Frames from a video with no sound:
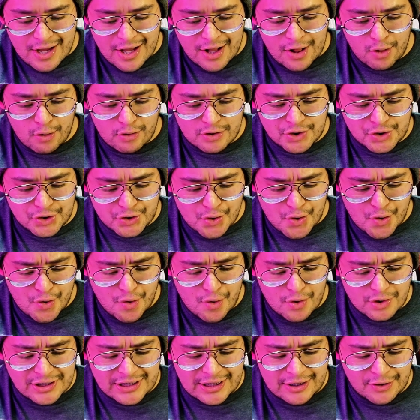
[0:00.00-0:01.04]
los
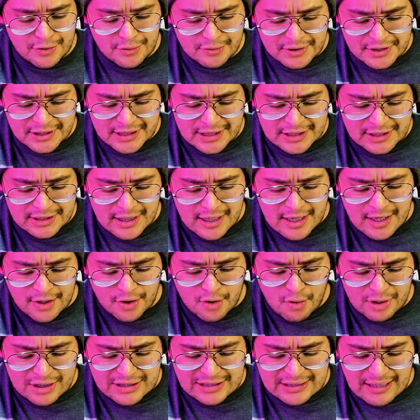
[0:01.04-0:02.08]
ojos, entonces
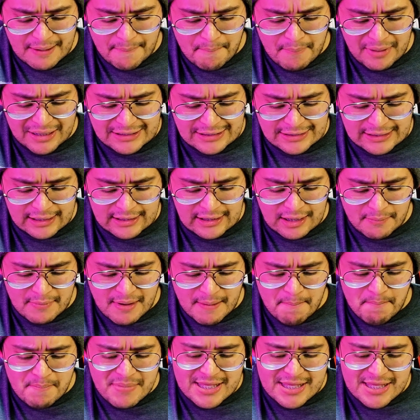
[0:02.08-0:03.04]
creo que están bastante bien